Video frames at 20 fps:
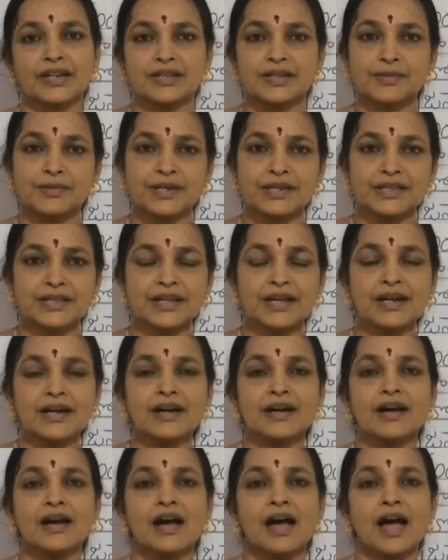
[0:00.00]
అర్థమైందా
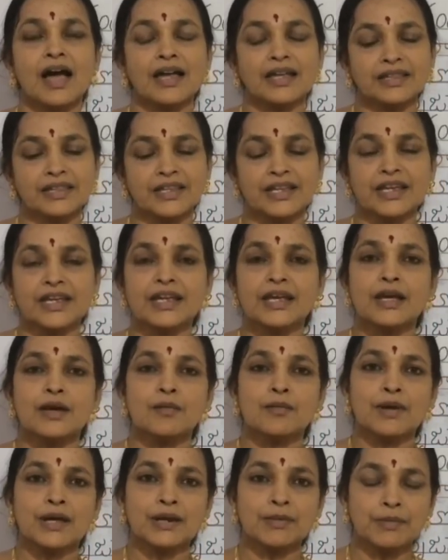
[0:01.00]
అయితే
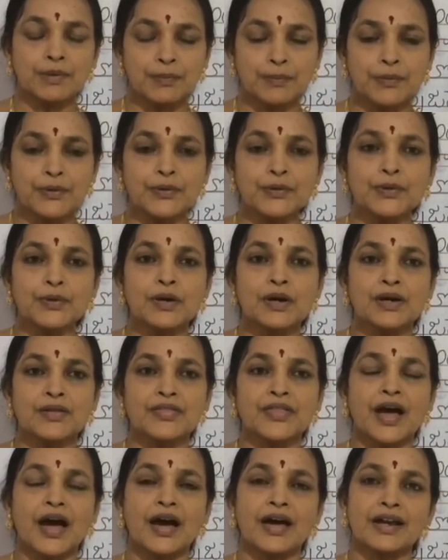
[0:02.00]
మనం ఇప్పుడు
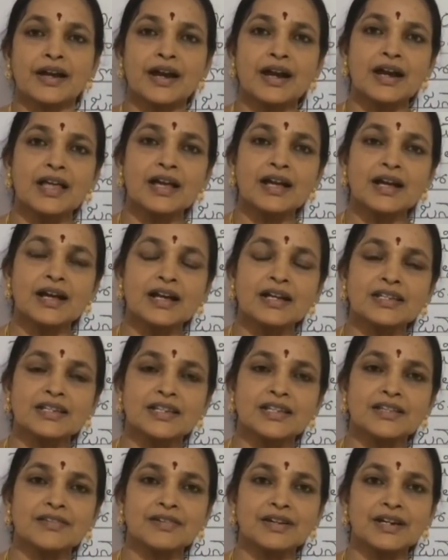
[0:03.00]
ధారాళంగా
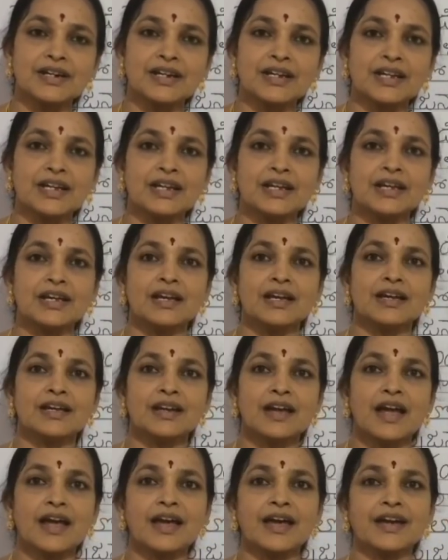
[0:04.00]
చదవండి
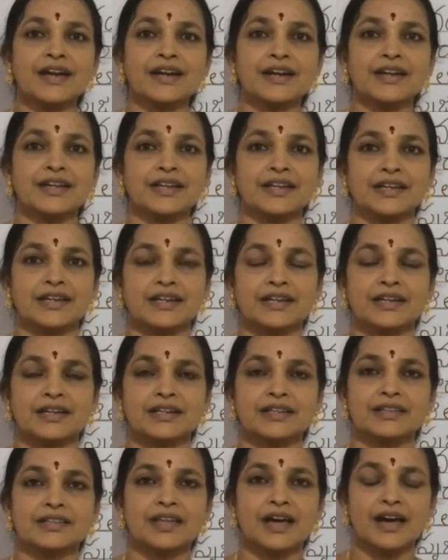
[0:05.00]
రాయండి
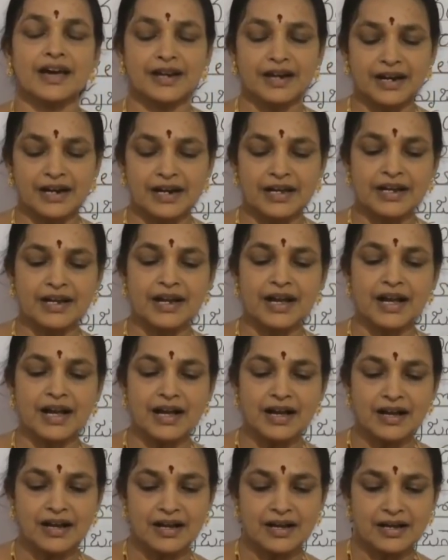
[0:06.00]
ధారాళంగా
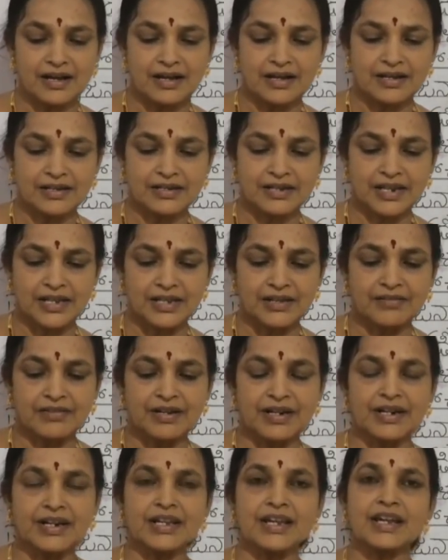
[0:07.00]

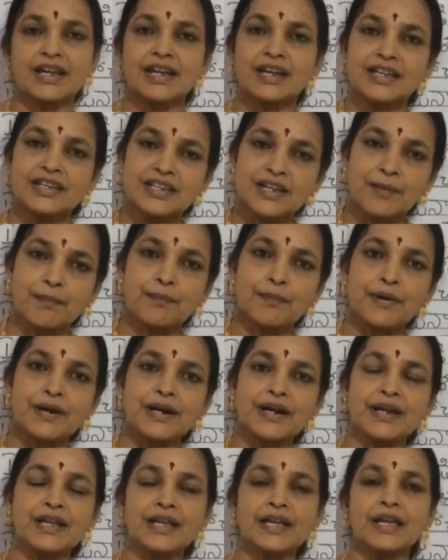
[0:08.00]
చదవండి
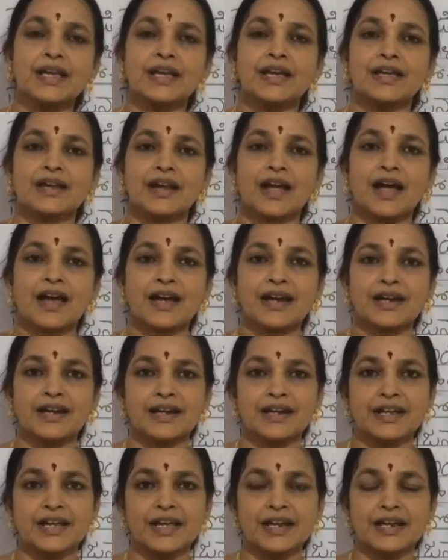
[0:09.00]
చెప్పండి
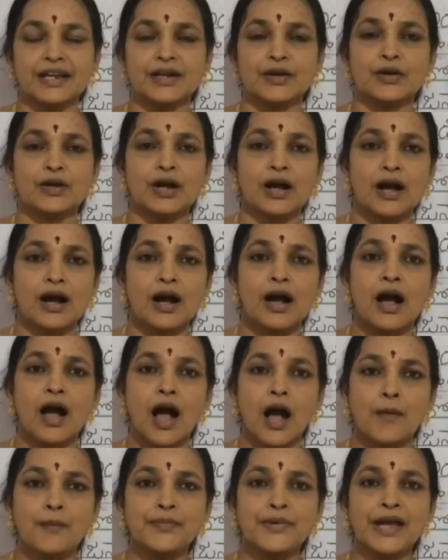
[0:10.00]
రాయండి అనే యొక్క
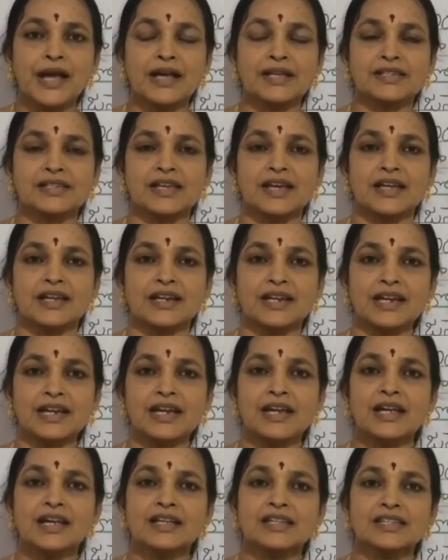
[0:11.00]
అభ్యాసాన్ని
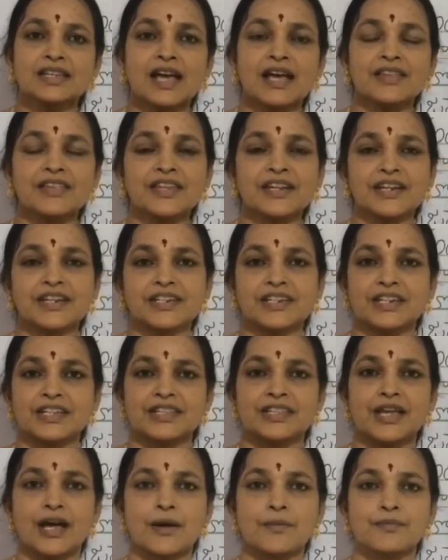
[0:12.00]
సాధన
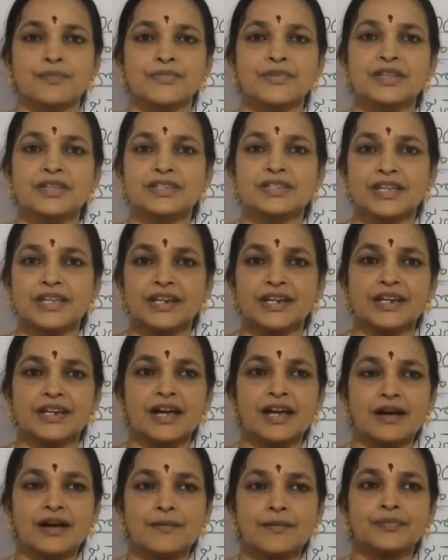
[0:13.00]
చేద్దాం
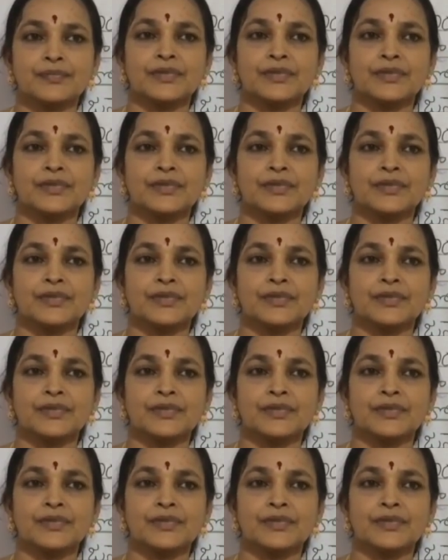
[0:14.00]
సరేనా